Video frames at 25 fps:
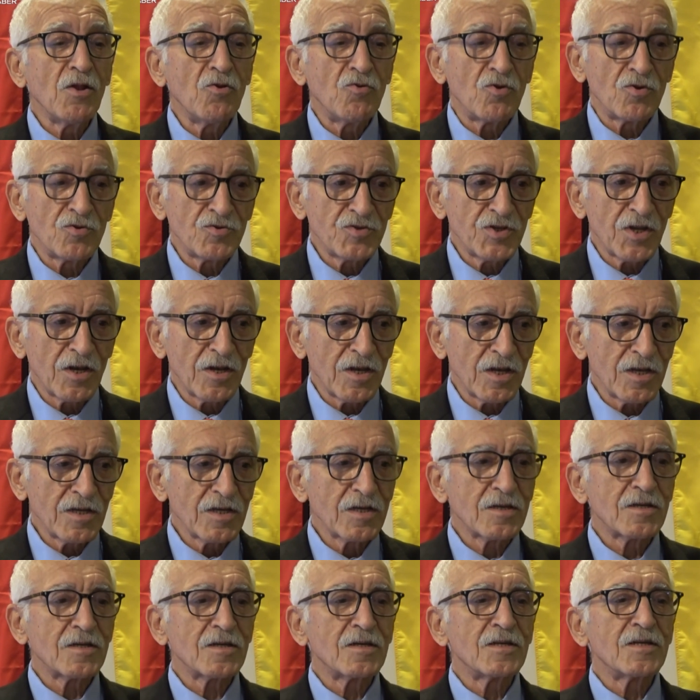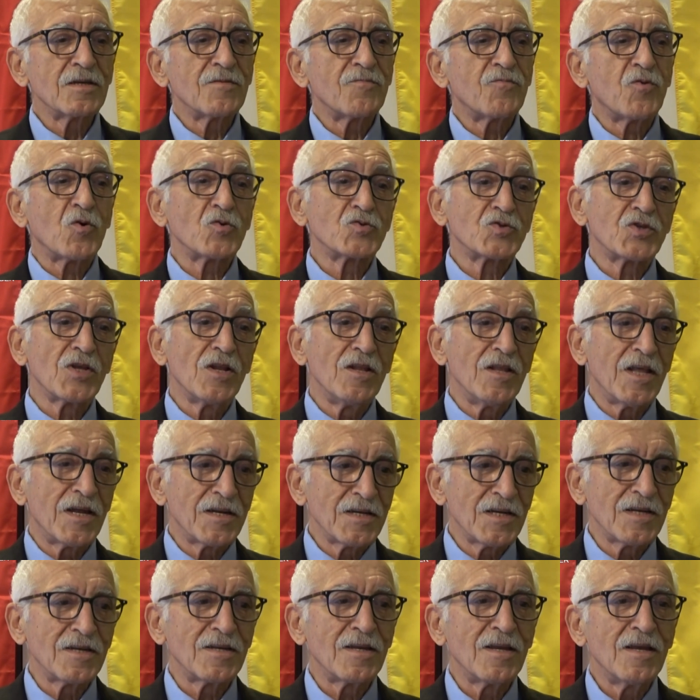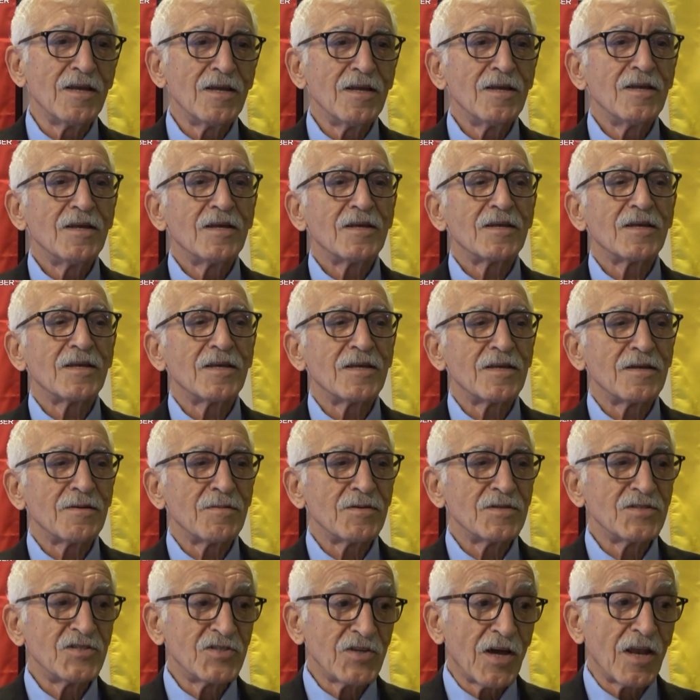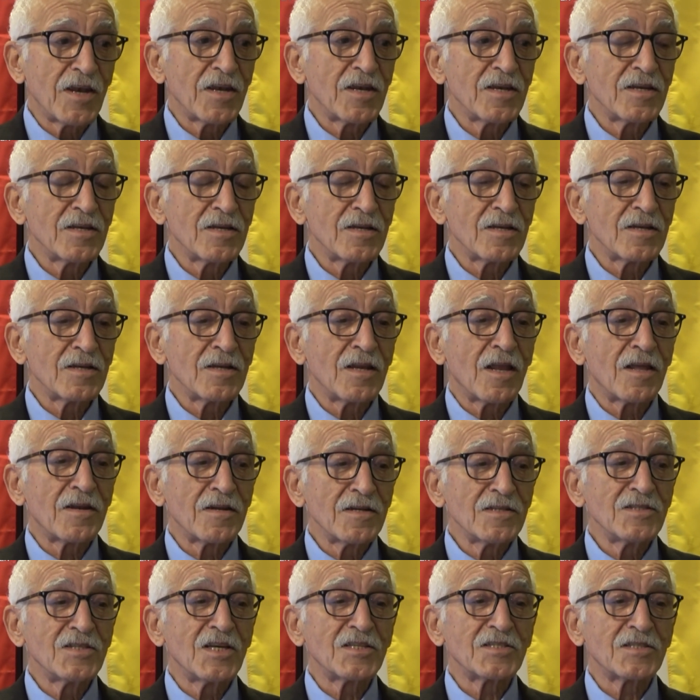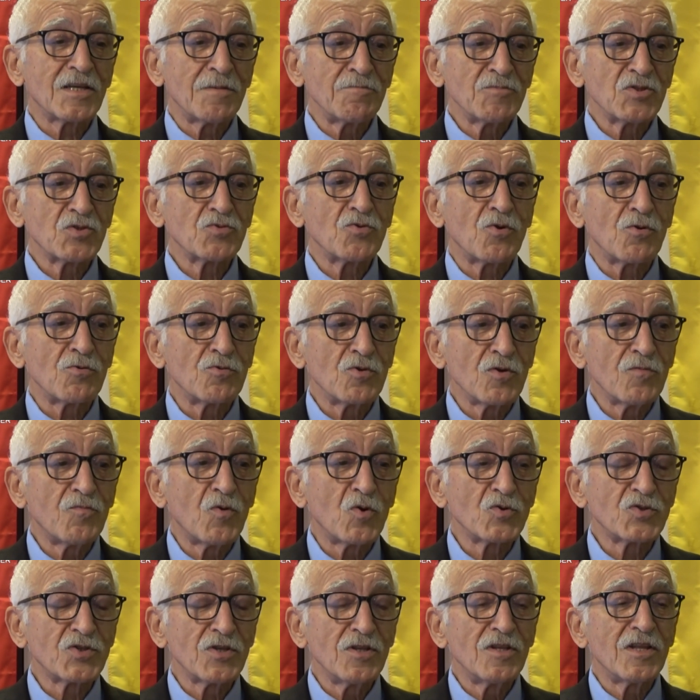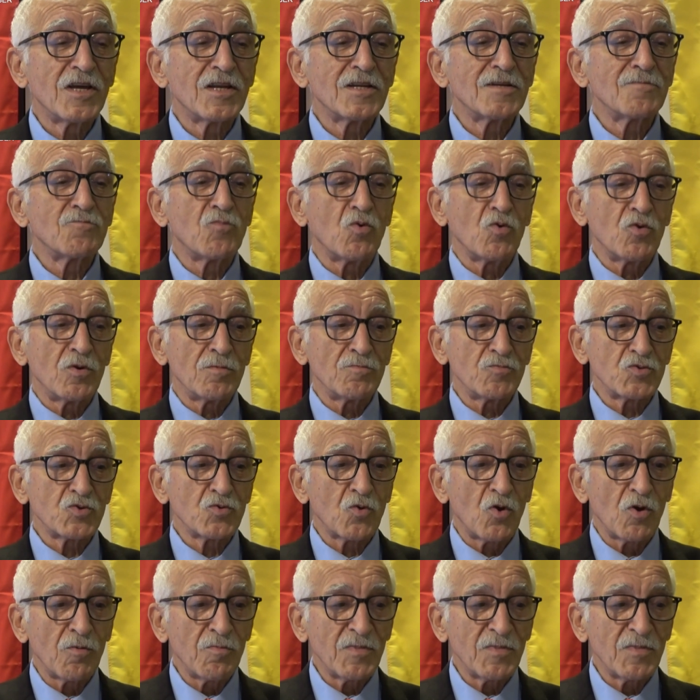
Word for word: milyon yıllık e, fosillerin e, canlıların yaşamış olduğu fosillerin bulunmuş